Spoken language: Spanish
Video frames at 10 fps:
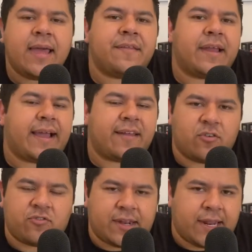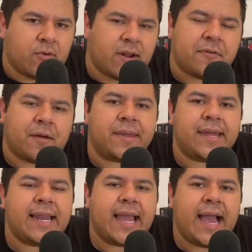tiene que sostener una
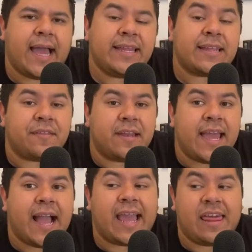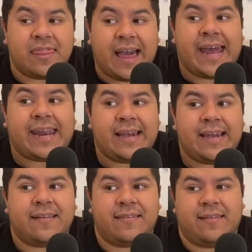familia y tendría que darle,